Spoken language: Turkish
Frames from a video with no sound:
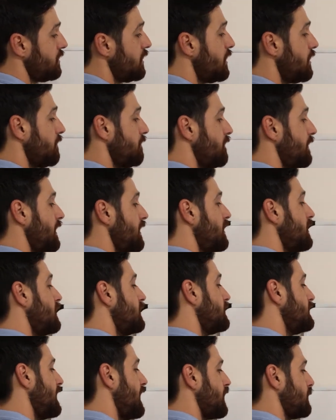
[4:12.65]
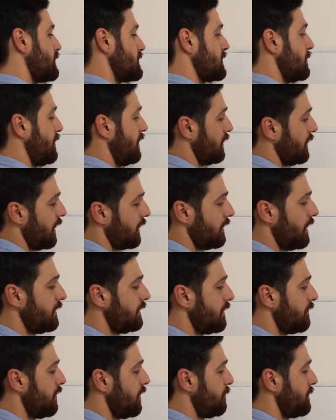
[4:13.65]
ve diğer basamaklardan
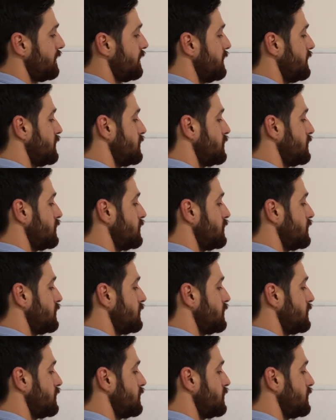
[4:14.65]
devam edilir.